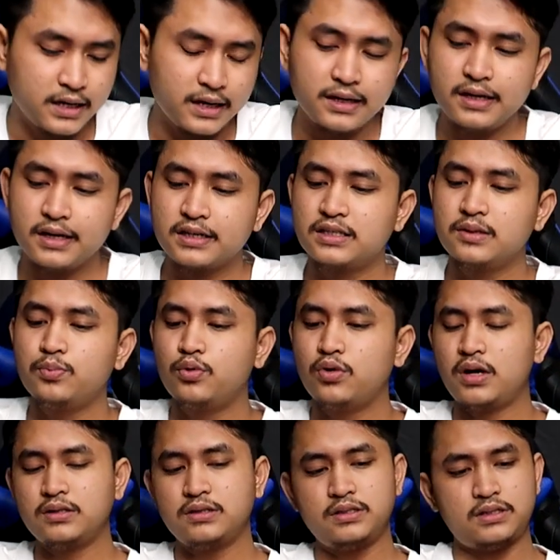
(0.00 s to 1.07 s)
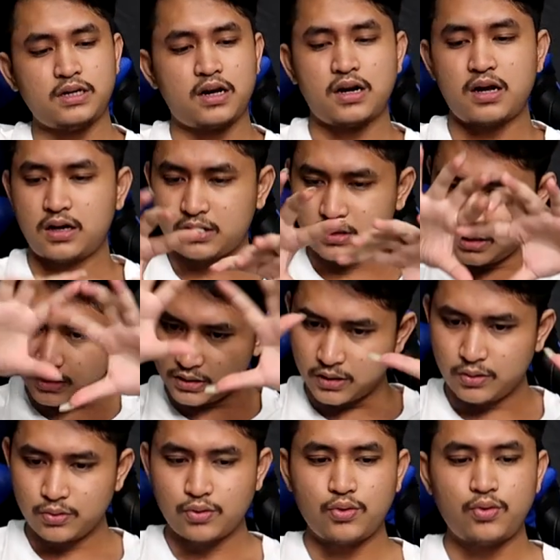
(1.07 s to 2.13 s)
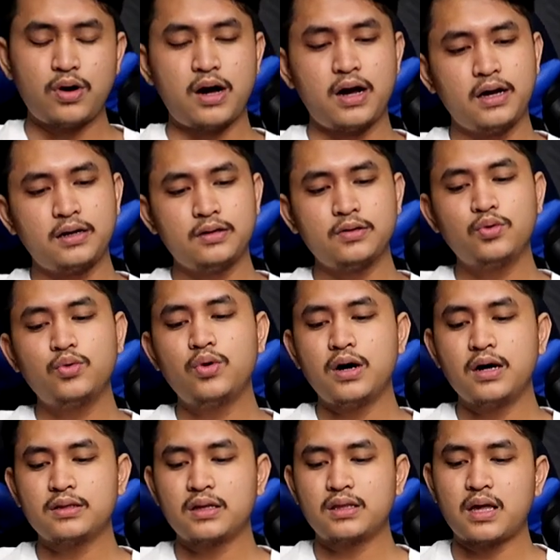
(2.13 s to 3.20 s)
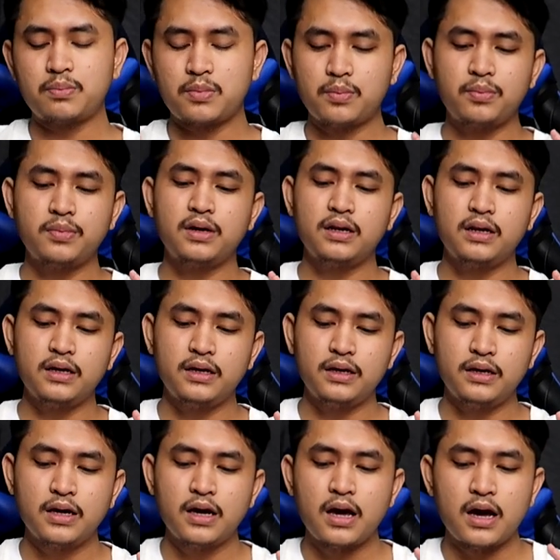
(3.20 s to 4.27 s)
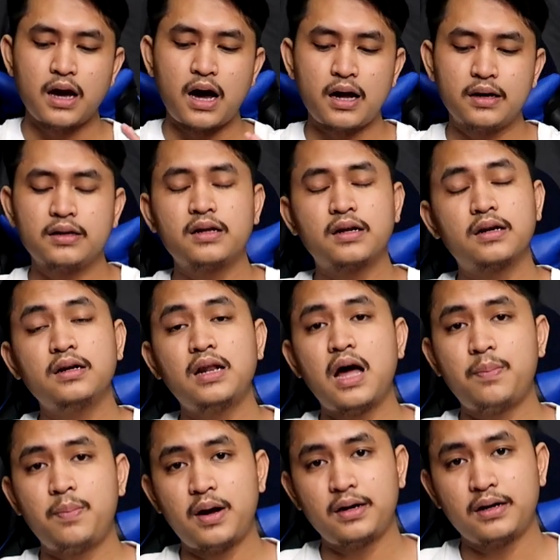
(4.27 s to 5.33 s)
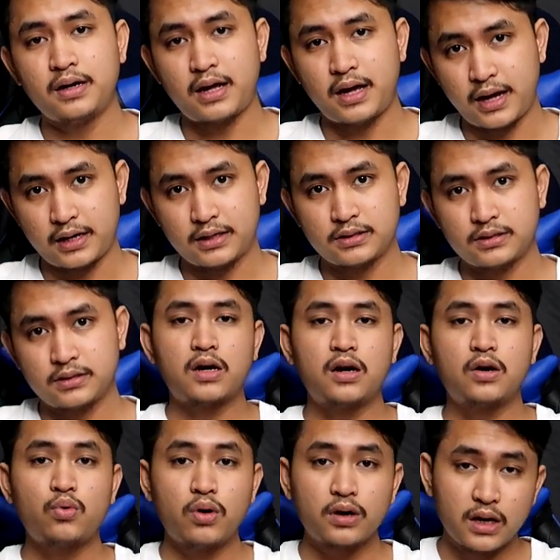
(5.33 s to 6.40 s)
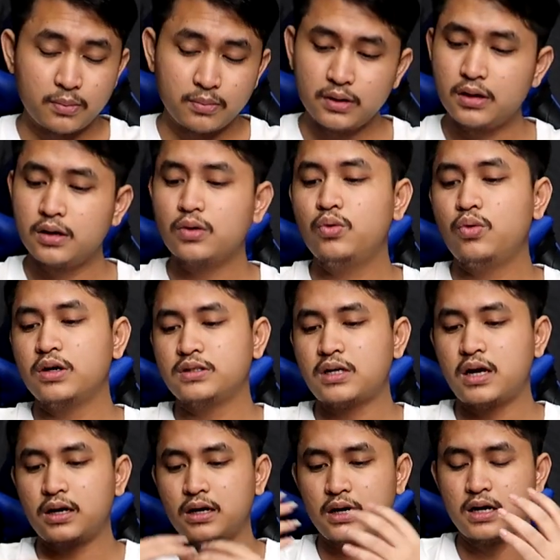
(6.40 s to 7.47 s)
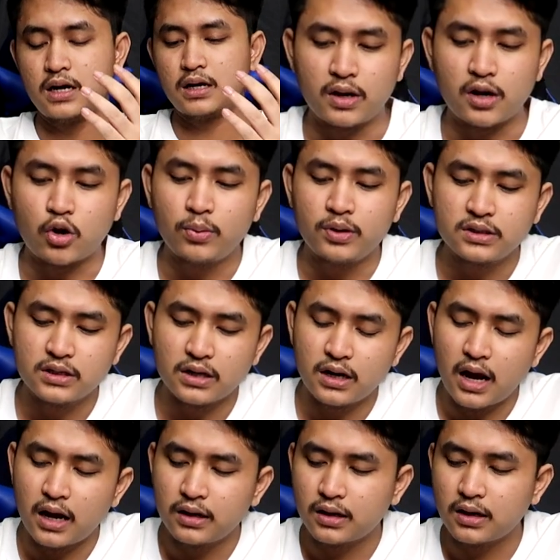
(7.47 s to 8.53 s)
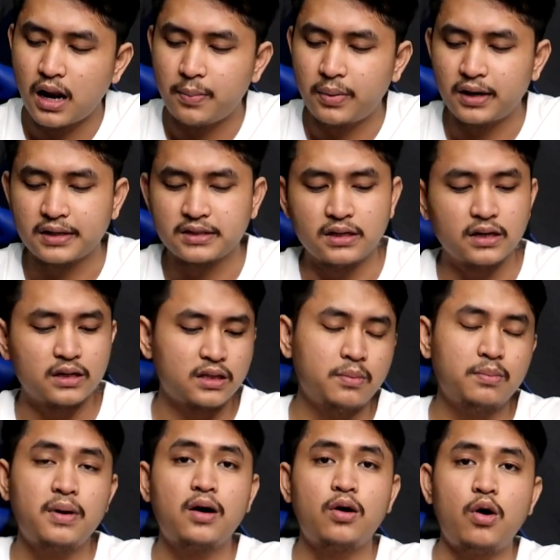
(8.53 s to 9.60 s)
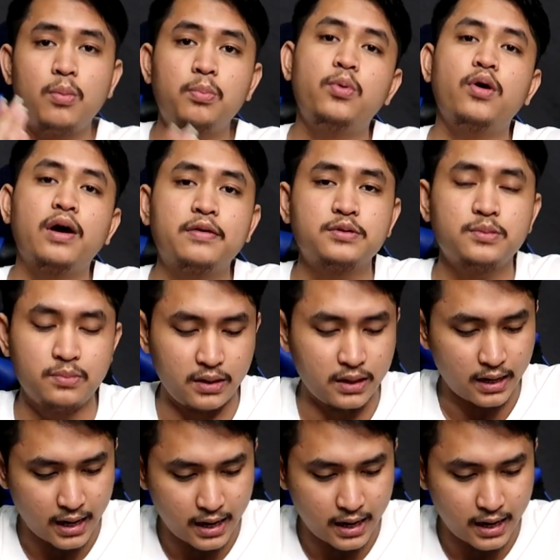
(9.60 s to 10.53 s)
Jadi kesimpulan secara keseluruhan, gua tetap memilih Honor 8X. Karena gue gamer, gue sangat merekomendasikan Honor 8X ini ketimbang Oppo F9.